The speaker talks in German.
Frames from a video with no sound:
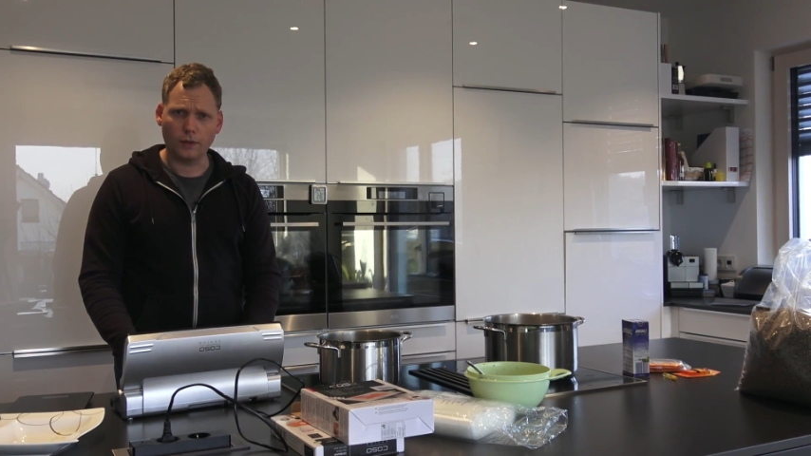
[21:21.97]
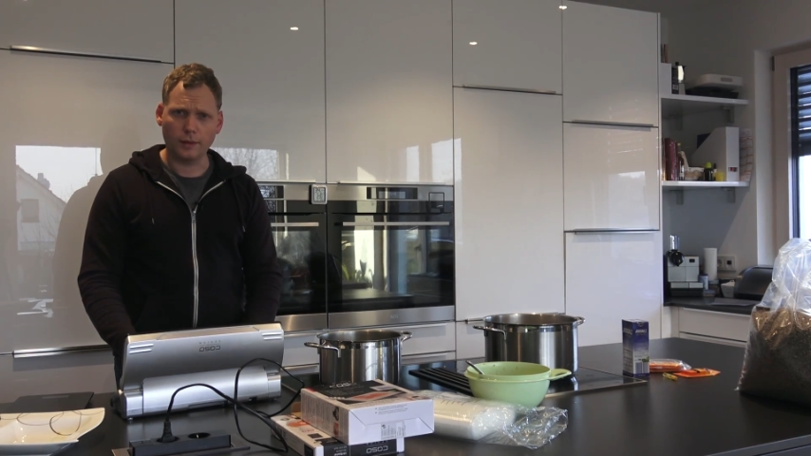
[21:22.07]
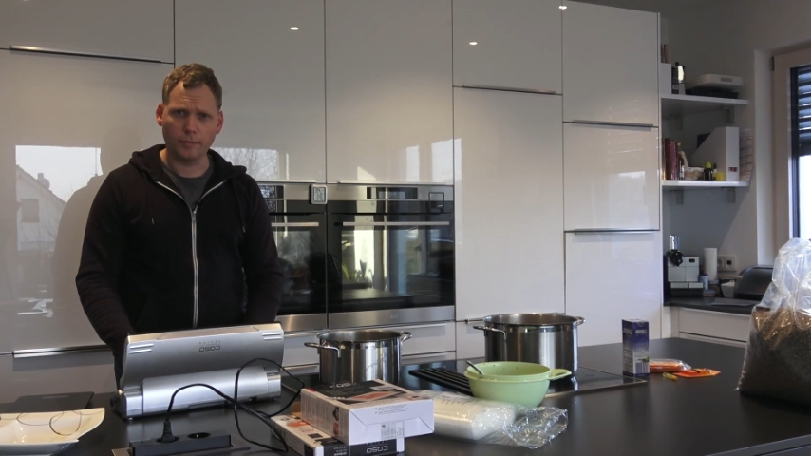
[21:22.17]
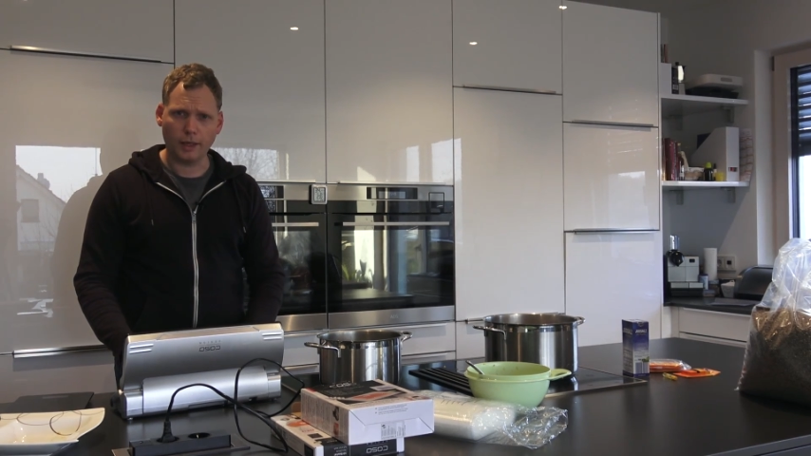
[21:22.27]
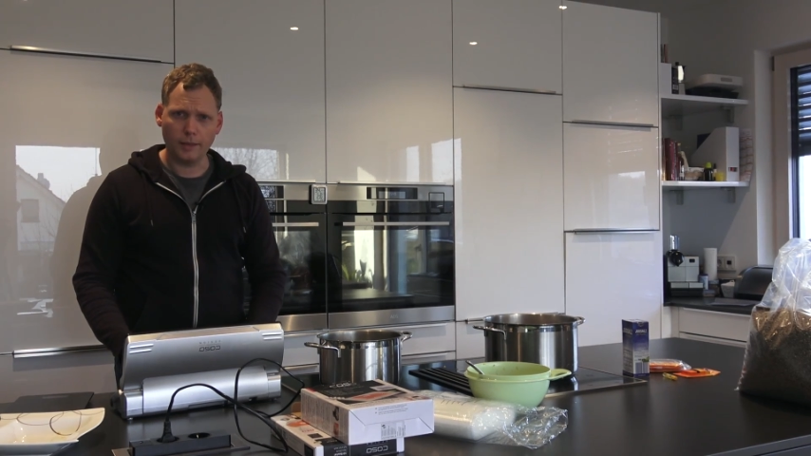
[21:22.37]
weil
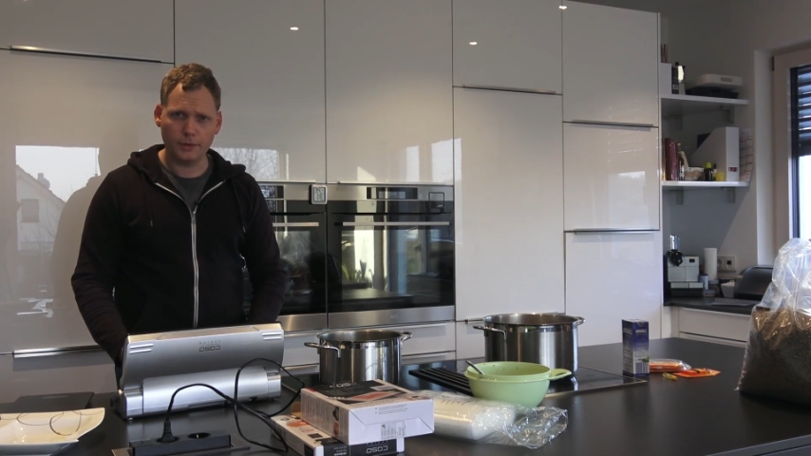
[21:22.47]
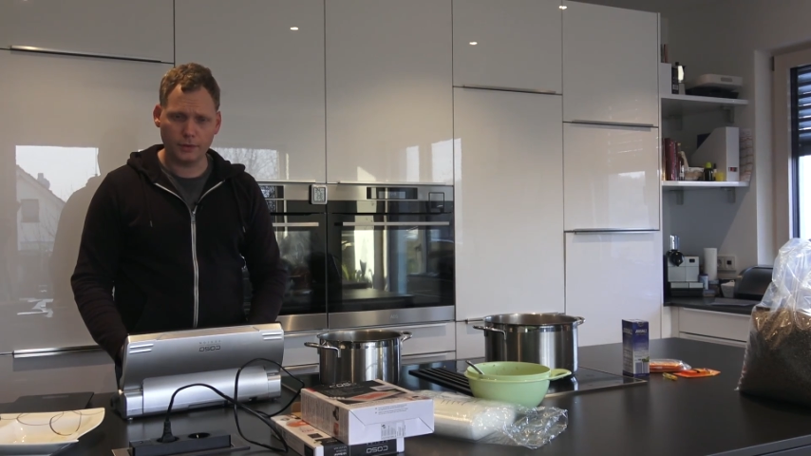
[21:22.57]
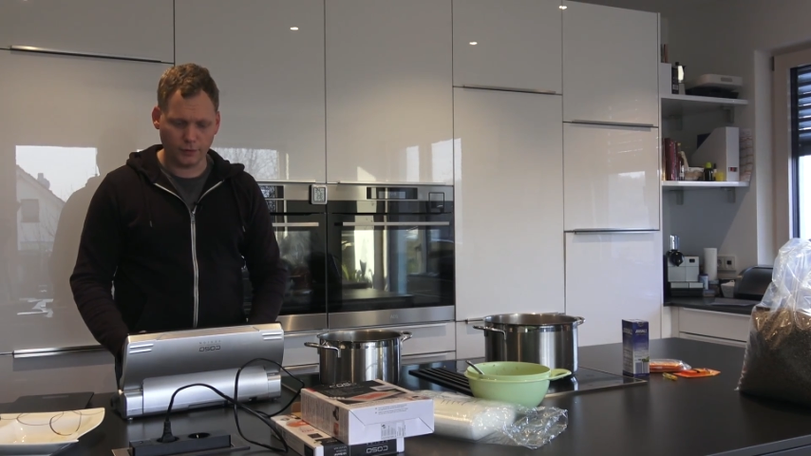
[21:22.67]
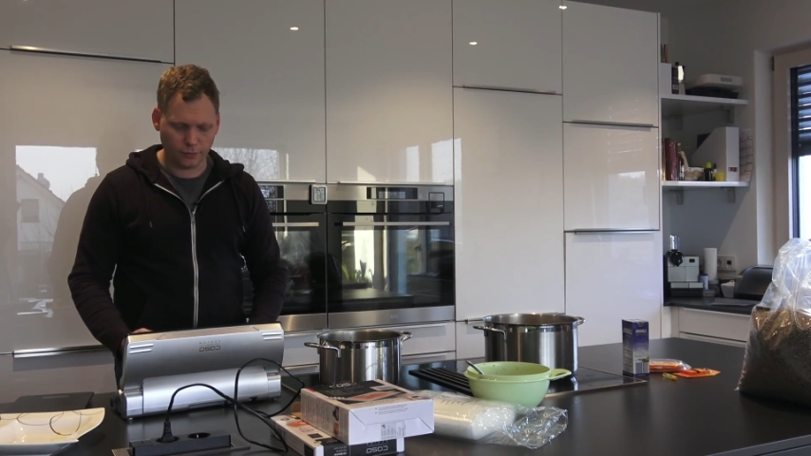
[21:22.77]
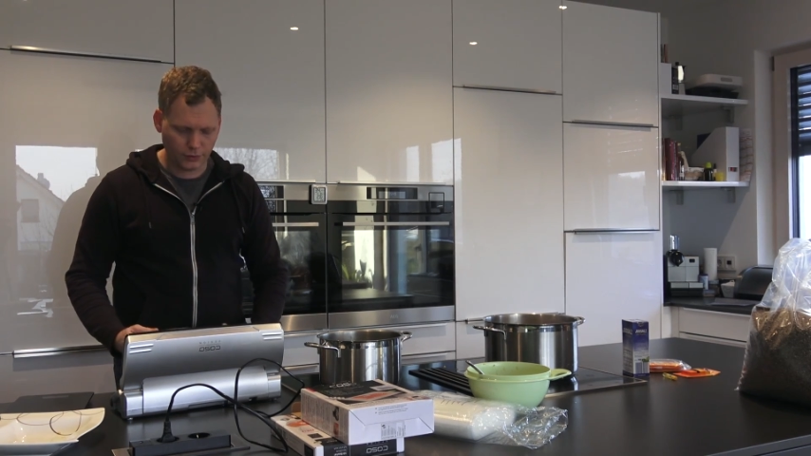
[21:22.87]
dann bleibt
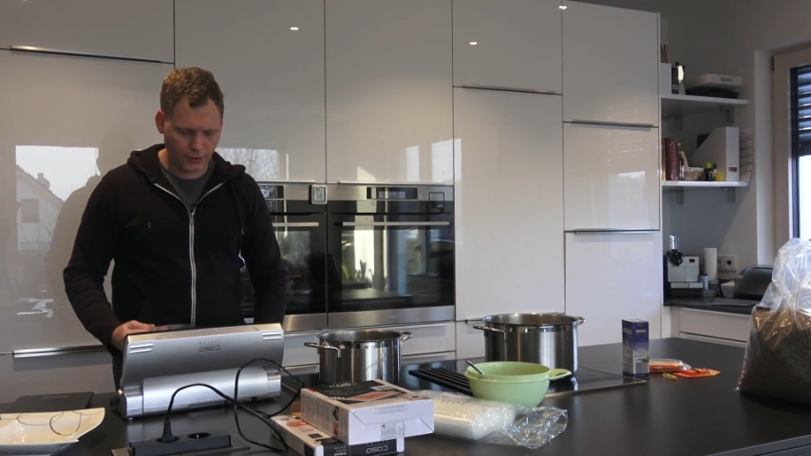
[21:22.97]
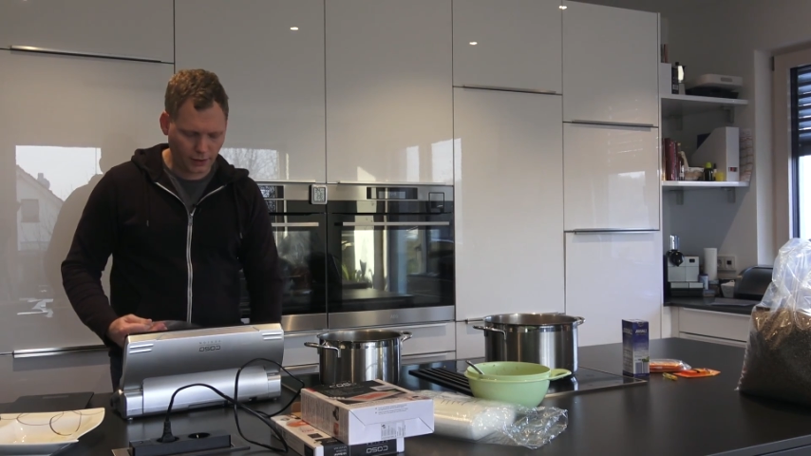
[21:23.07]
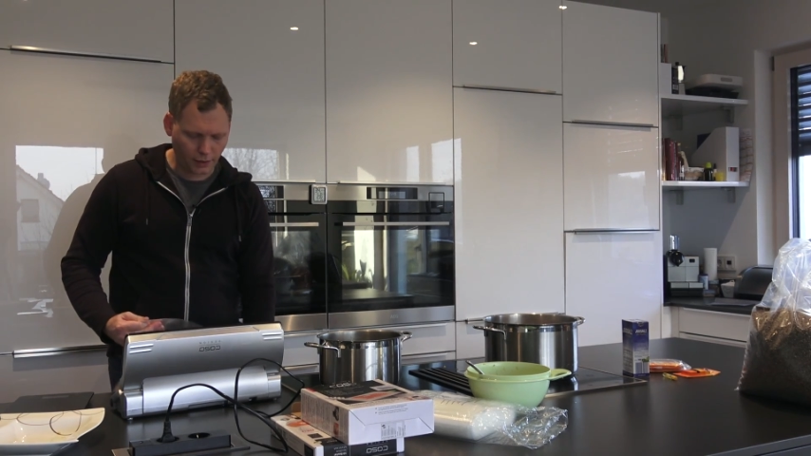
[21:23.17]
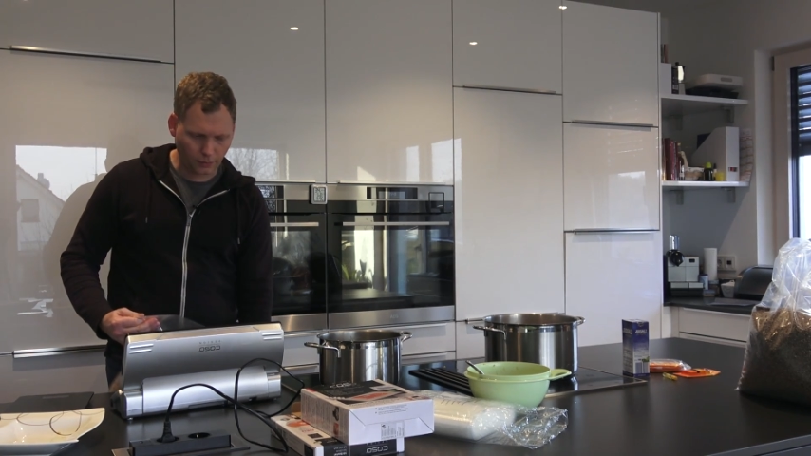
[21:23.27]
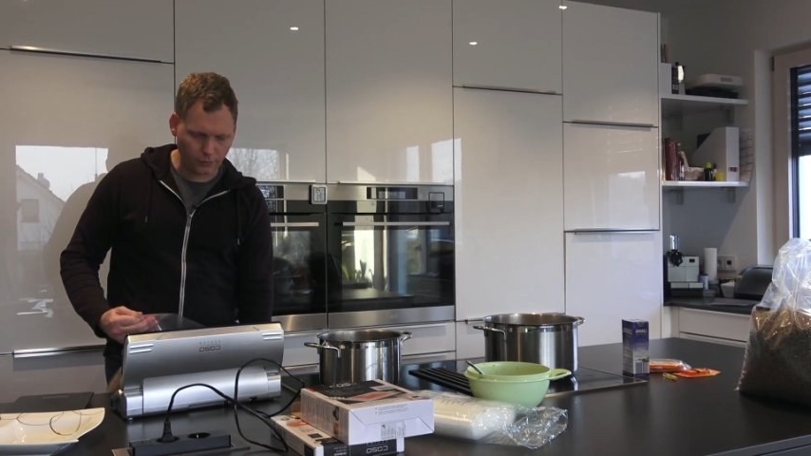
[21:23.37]
die
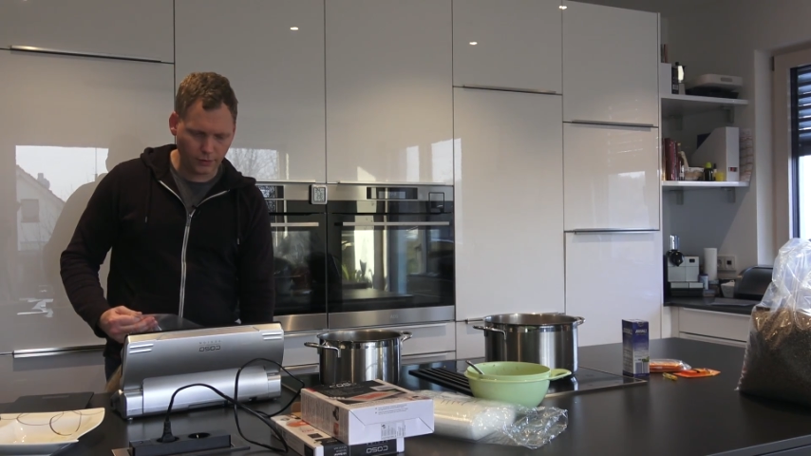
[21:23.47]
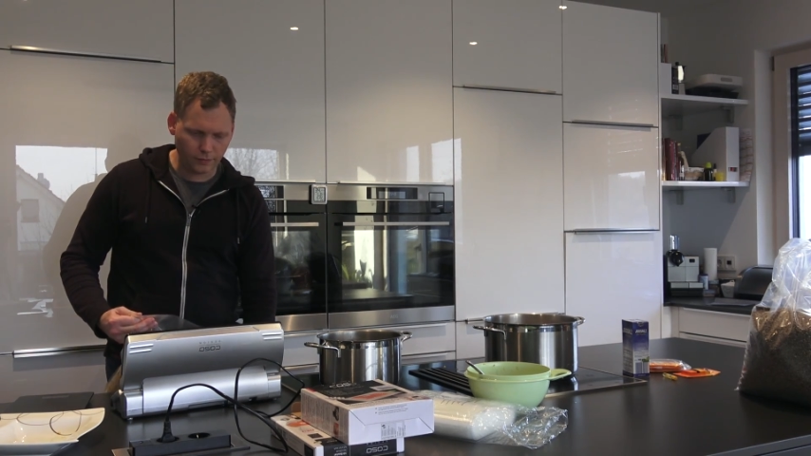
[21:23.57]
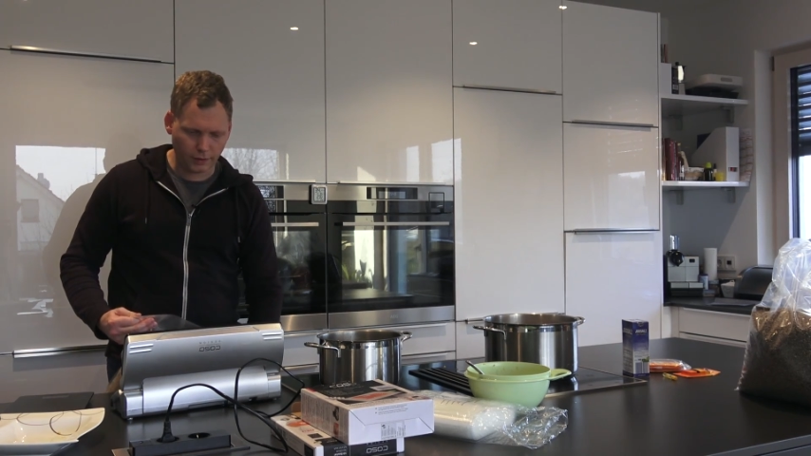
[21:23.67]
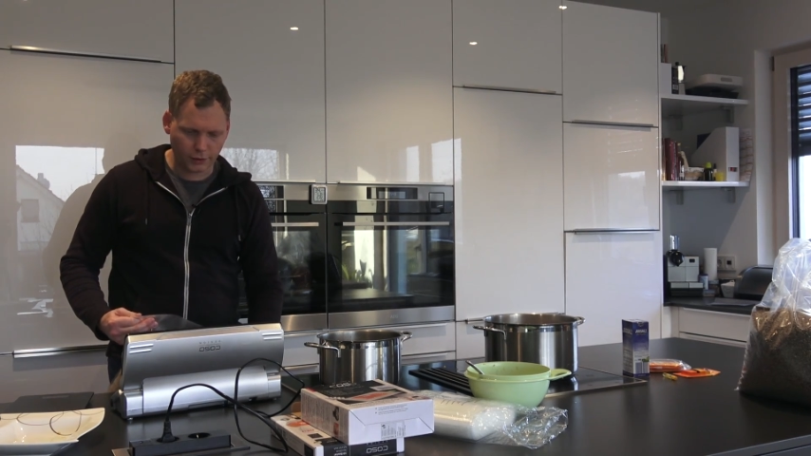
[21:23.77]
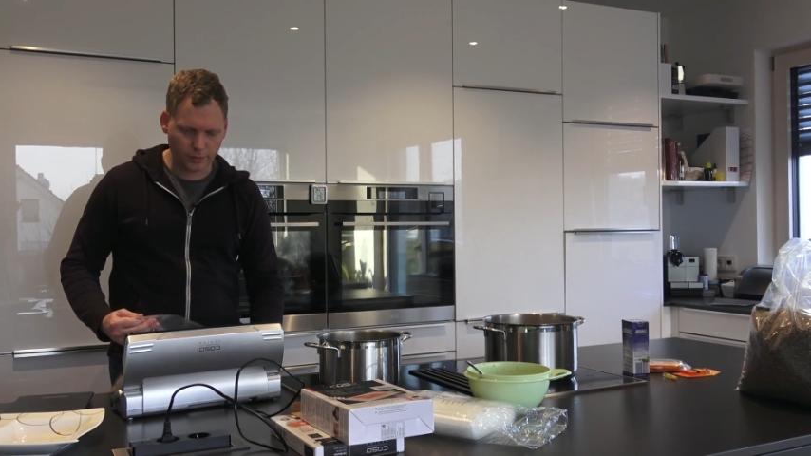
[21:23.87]
Flüssigkeit
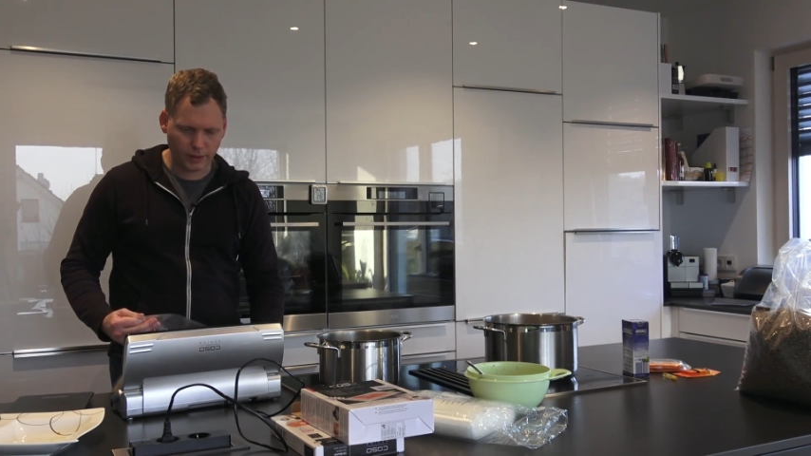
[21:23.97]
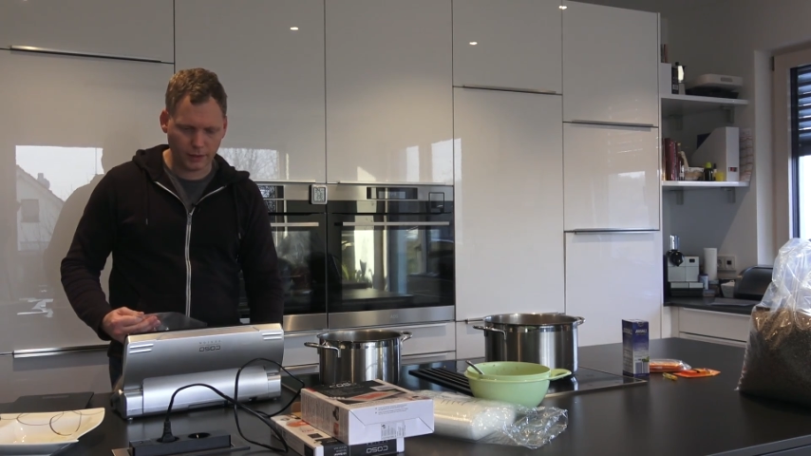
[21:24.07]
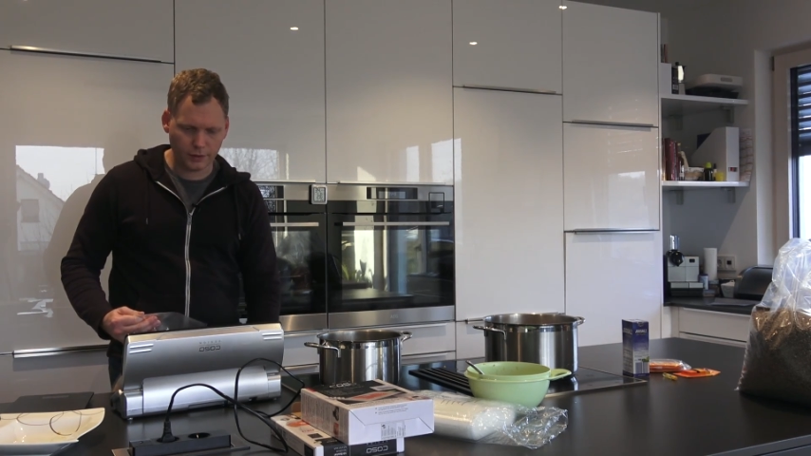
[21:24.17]
unten, weil die schwerer